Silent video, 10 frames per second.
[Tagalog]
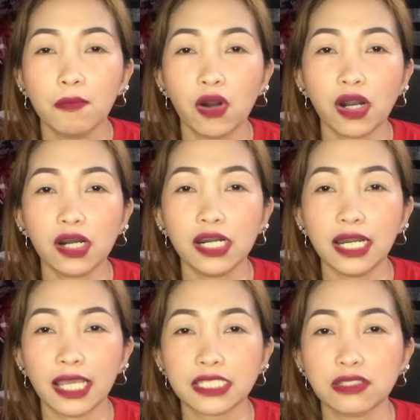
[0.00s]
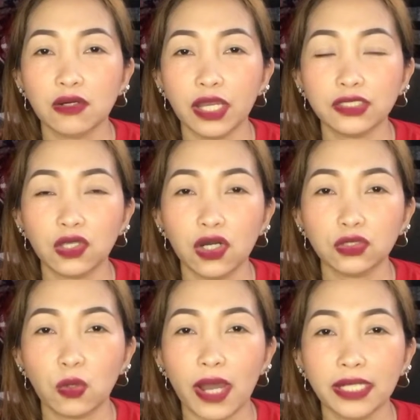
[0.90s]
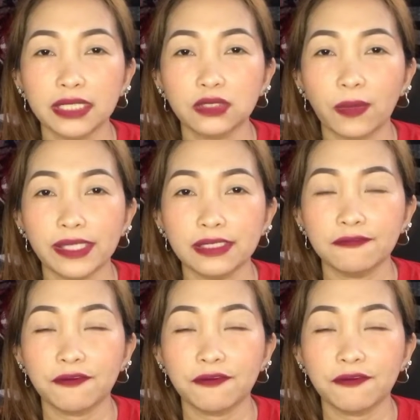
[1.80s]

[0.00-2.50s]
more or less. So, ito, 225.